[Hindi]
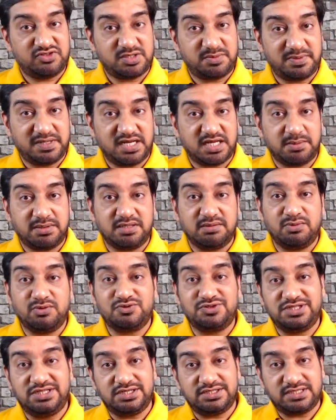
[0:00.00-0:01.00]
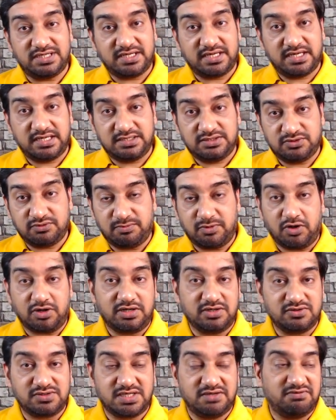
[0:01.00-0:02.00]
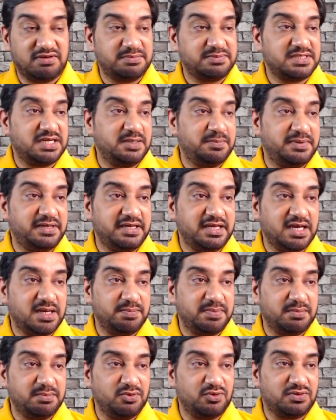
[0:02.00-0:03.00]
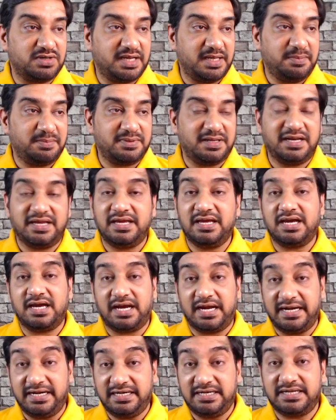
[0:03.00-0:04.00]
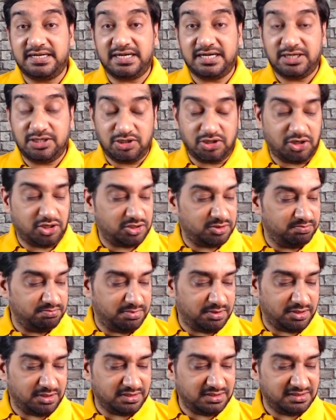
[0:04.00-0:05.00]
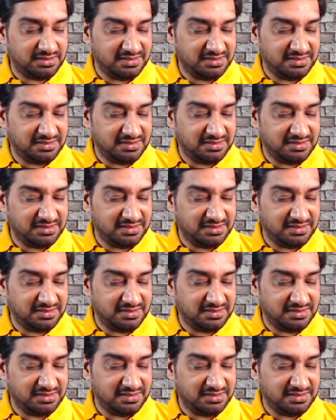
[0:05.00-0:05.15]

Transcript: पे आने के बाद हम लोग सीधे चलेंगे जो बॉट है उसकी वेबसाइट पे यहाँ पे हम लोग टाइप करेंगे हाइड्रा डॉट बॉट